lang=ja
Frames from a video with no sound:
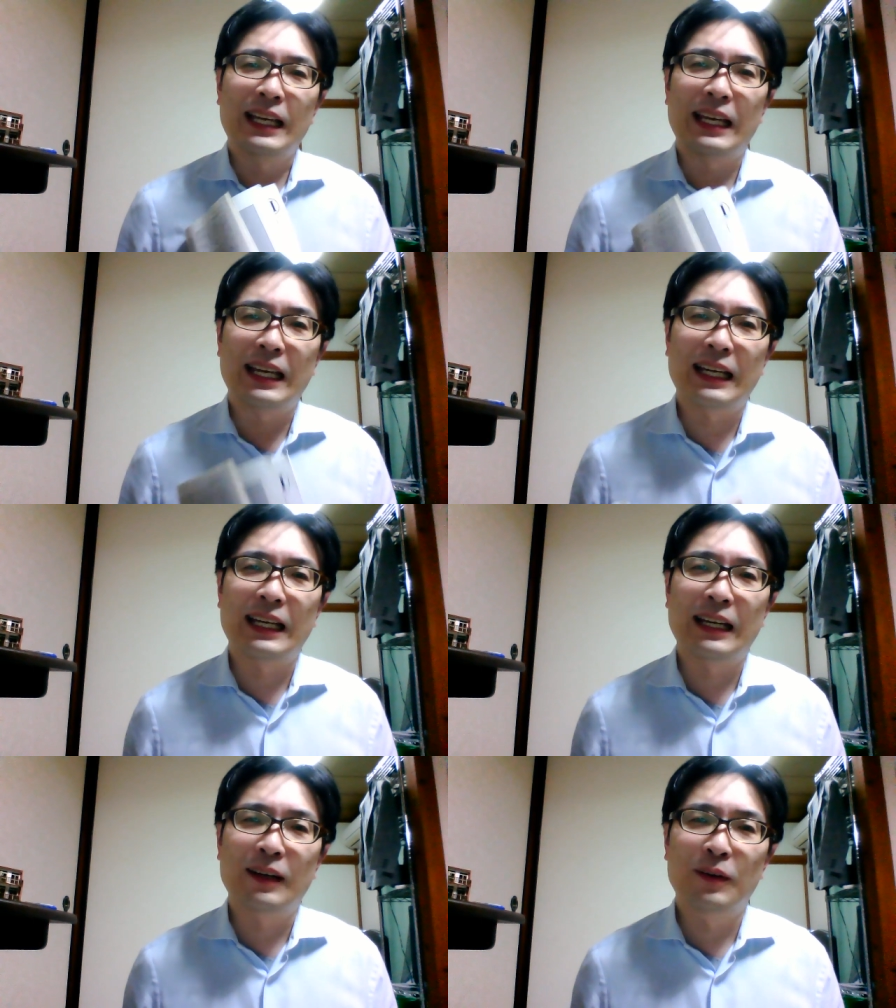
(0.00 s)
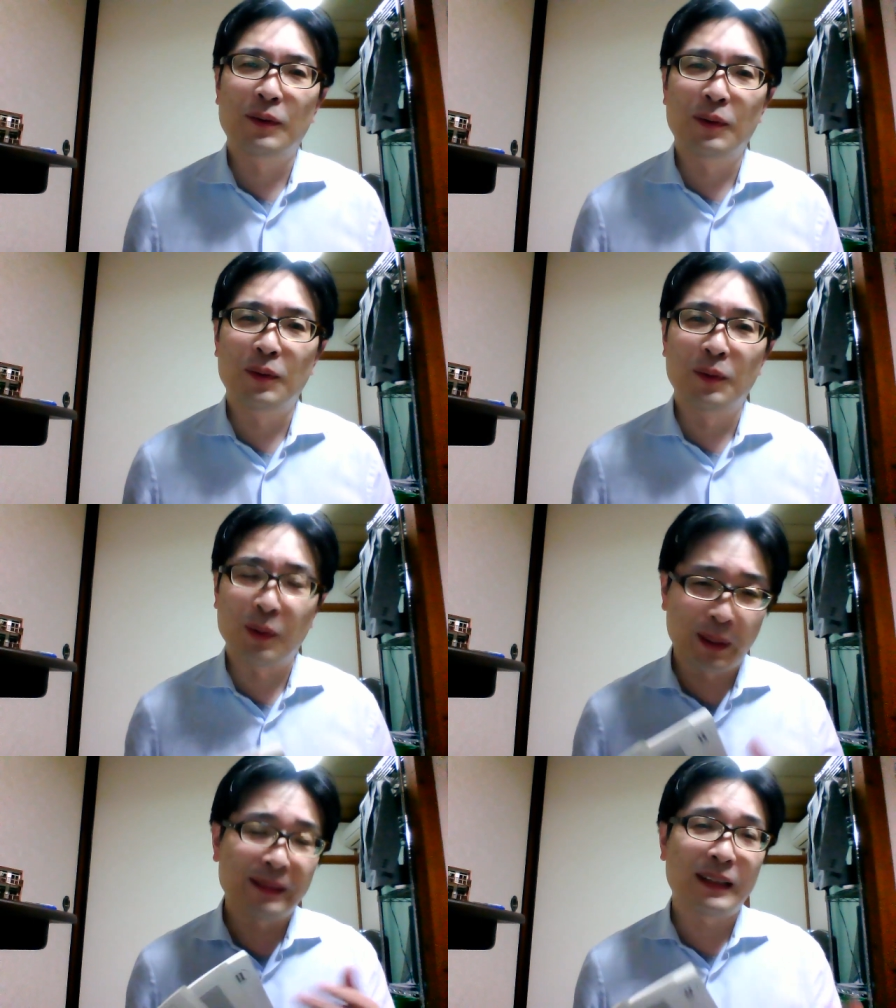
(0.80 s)
えー、
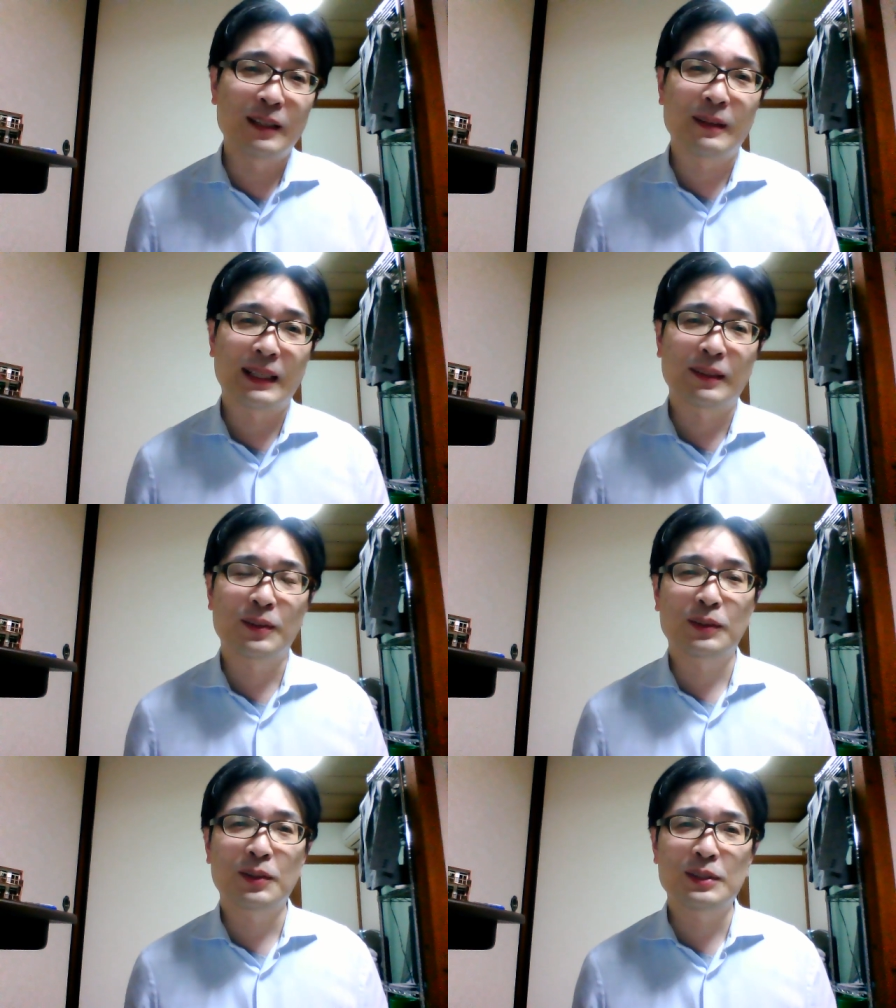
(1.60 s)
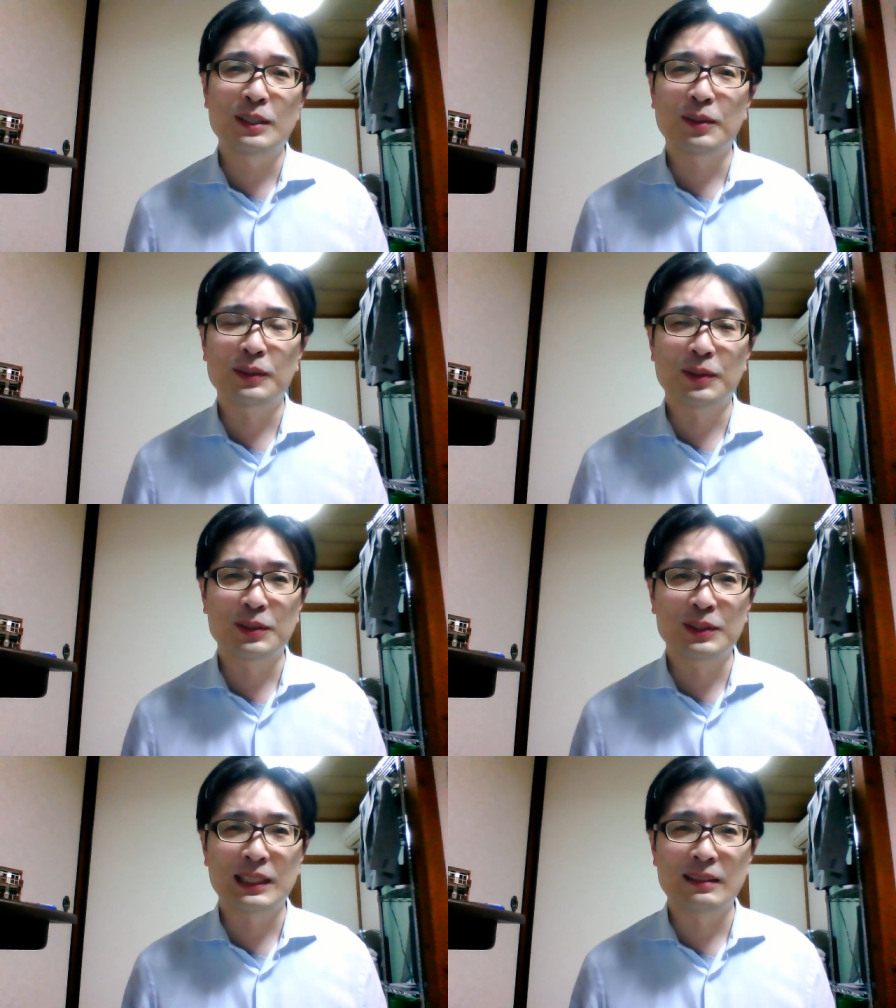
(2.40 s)
行っているわけで、相当の資本を投
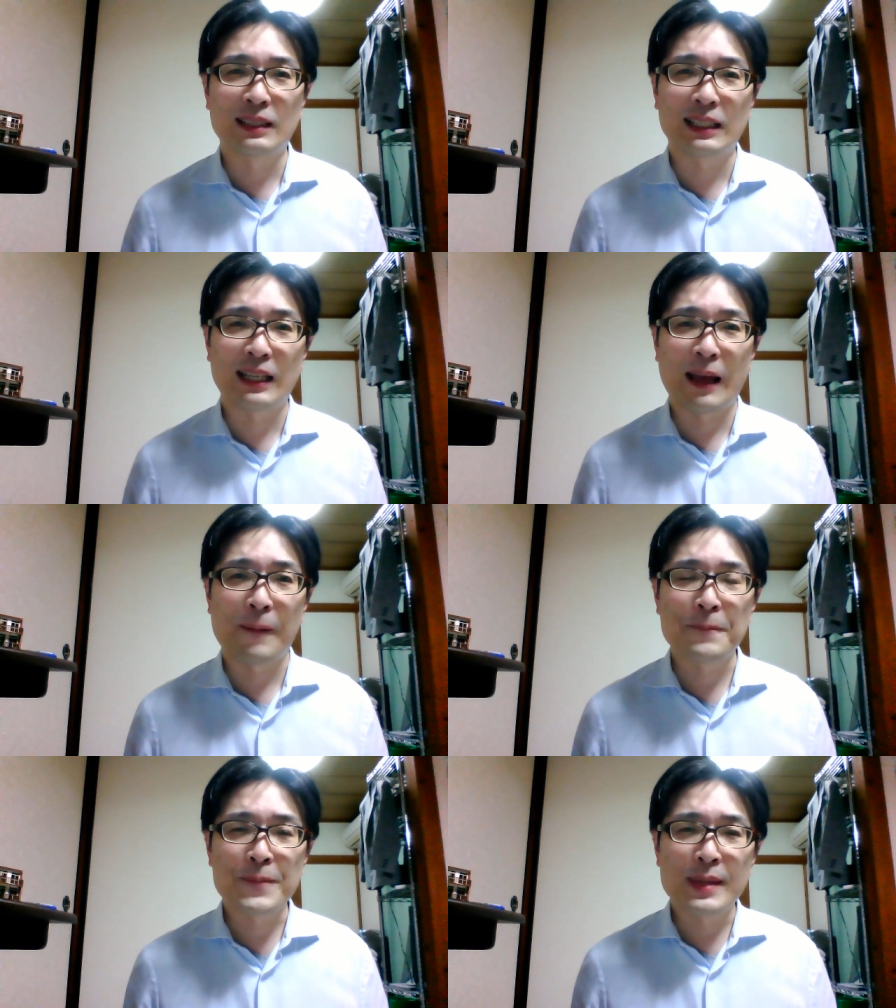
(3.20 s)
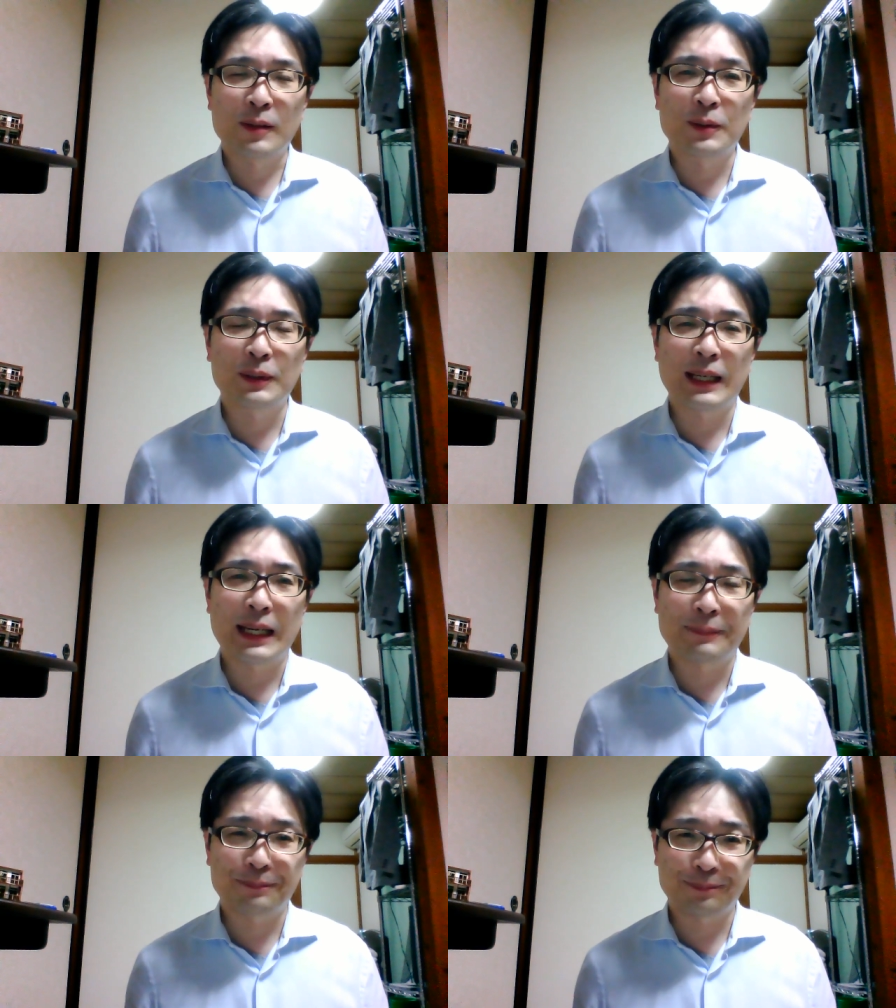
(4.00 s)
入しているわけで、ここ
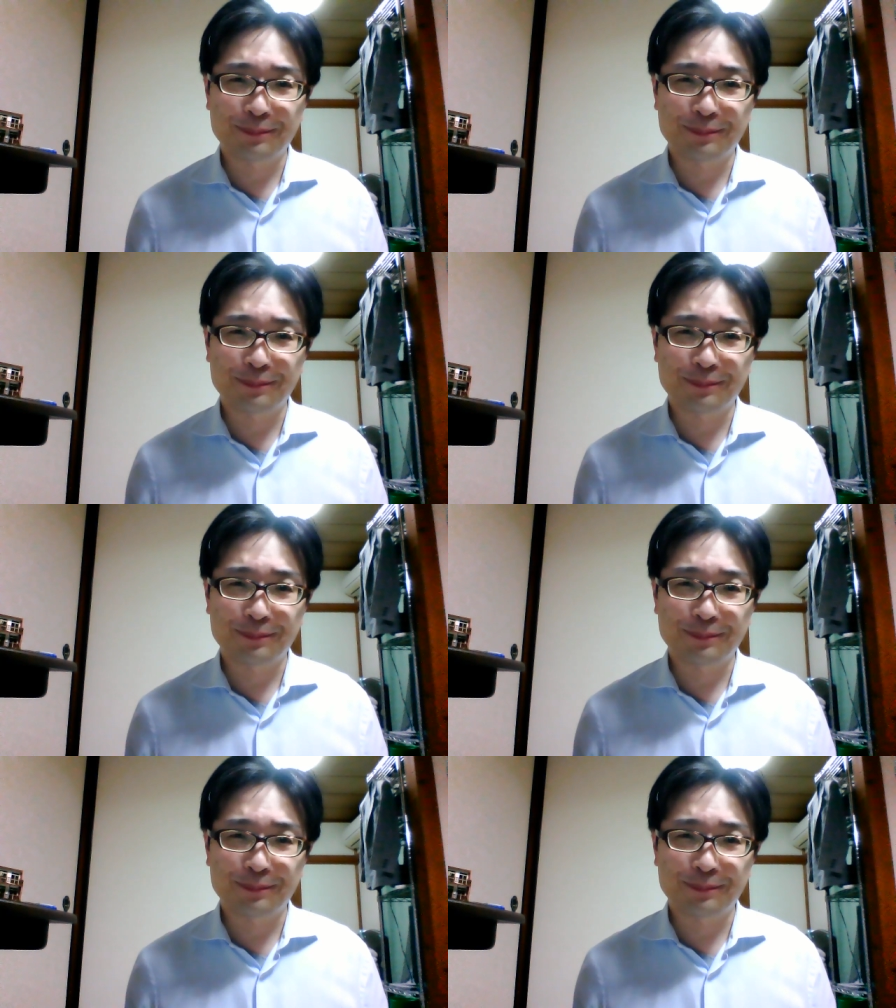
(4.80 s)
で、